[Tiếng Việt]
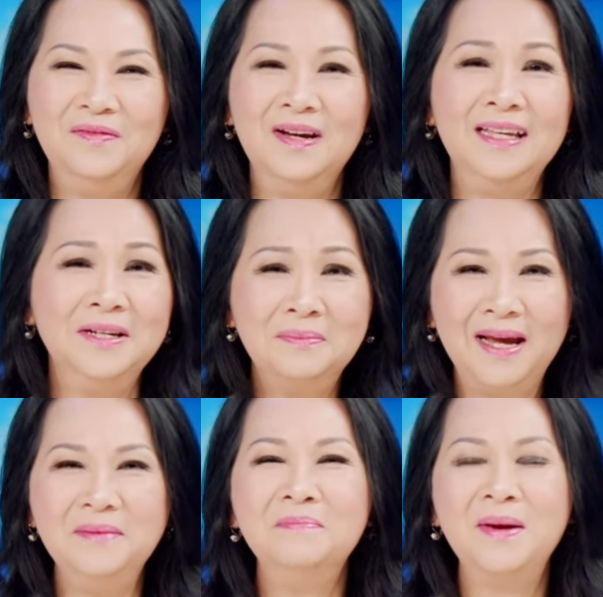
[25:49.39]
vào ngày thứ
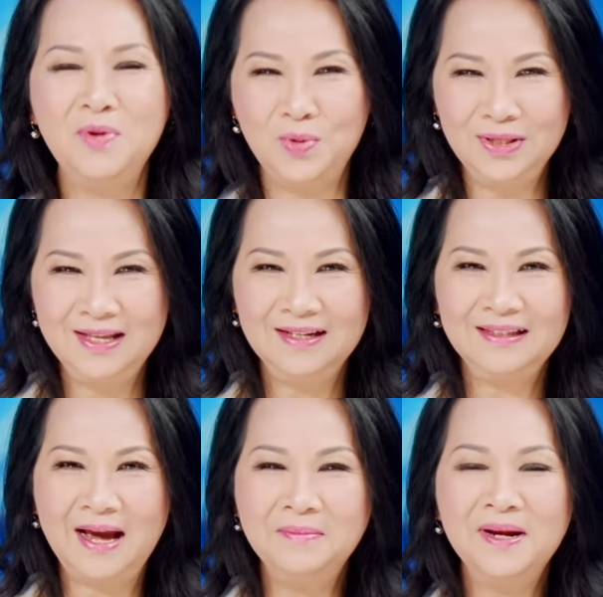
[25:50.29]
bảy 31 tháng
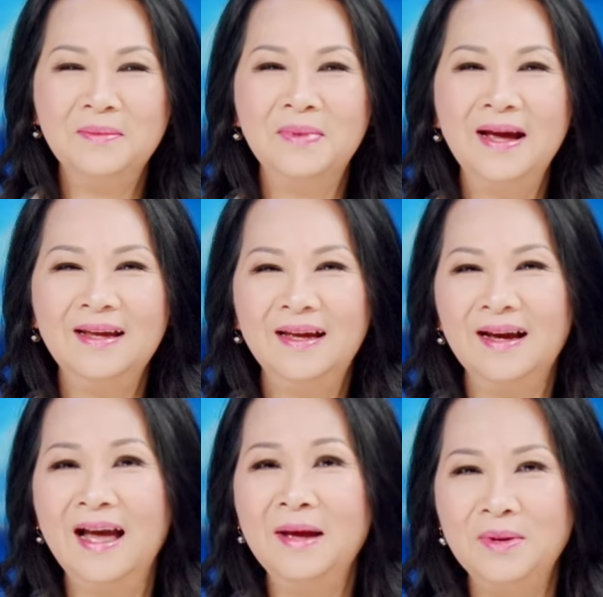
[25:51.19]
8 năm
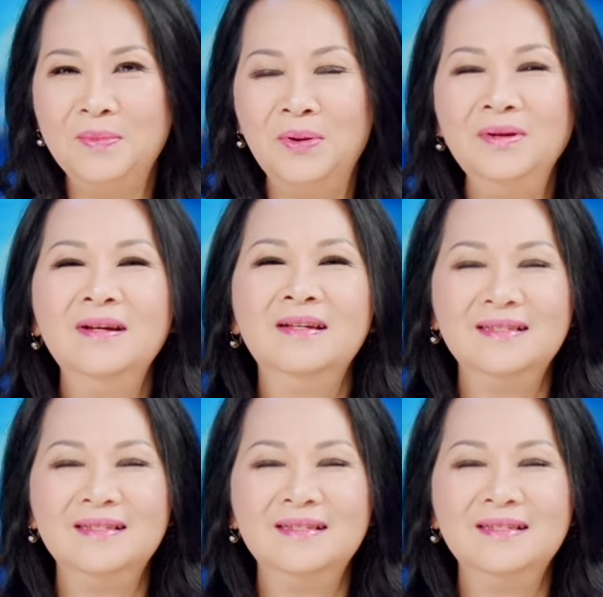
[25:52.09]
2024